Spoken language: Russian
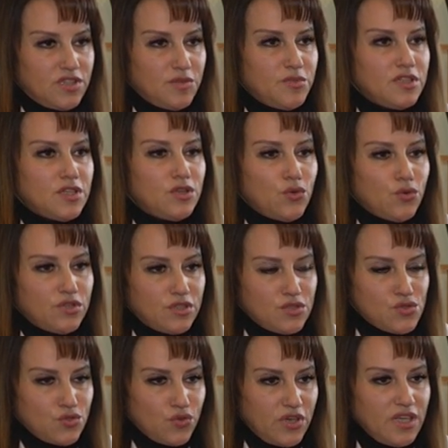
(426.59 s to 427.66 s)
именно тот
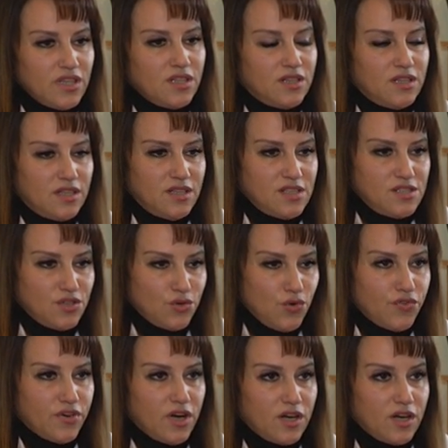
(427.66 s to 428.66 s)
инсулин и та дозировка,